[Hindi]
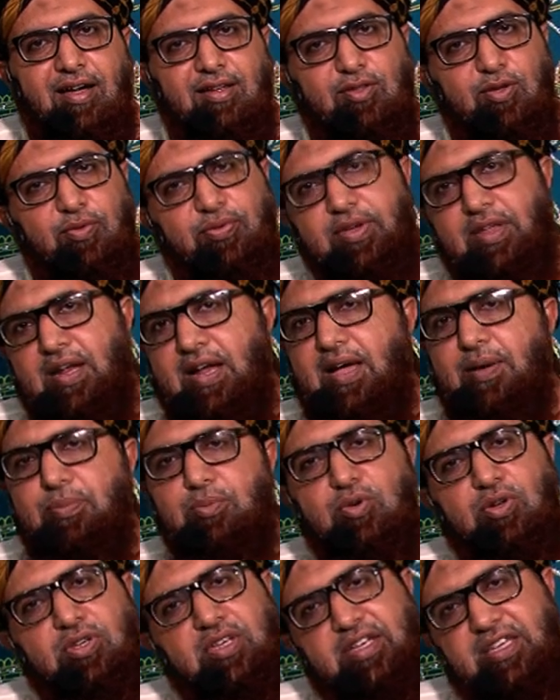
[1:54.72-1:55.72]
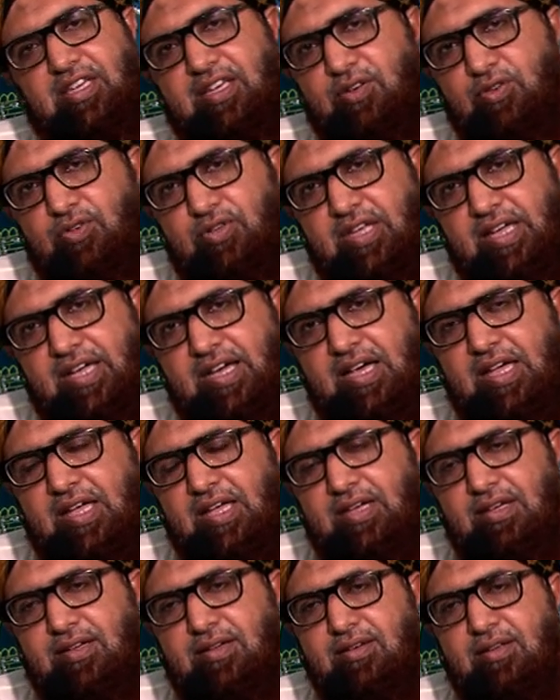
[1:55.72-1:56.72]
तो फिर आपको यकीन हो जाएगा
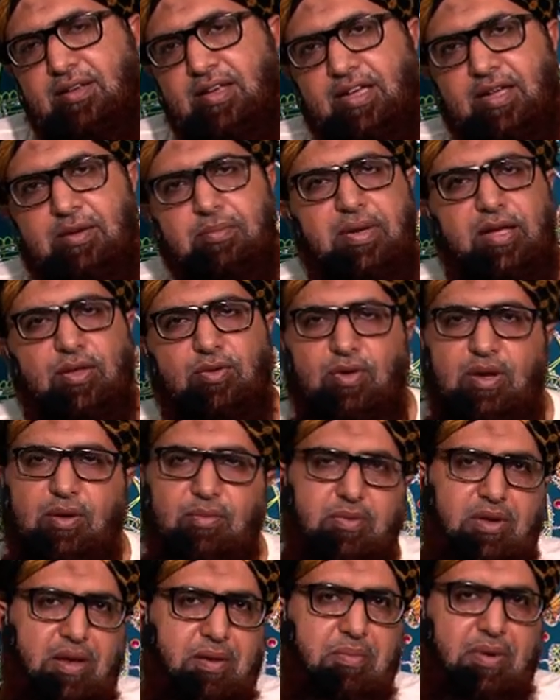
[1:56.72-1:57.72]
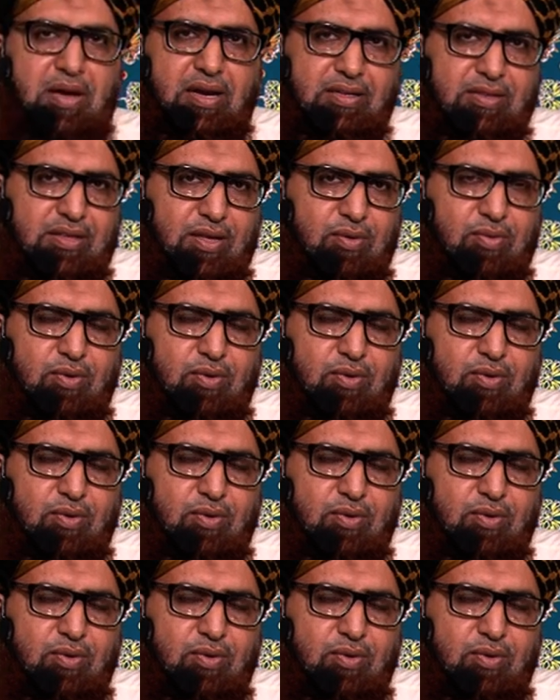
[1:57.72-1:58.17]
लेकिन मैं तो अलहमदिल्ला मानता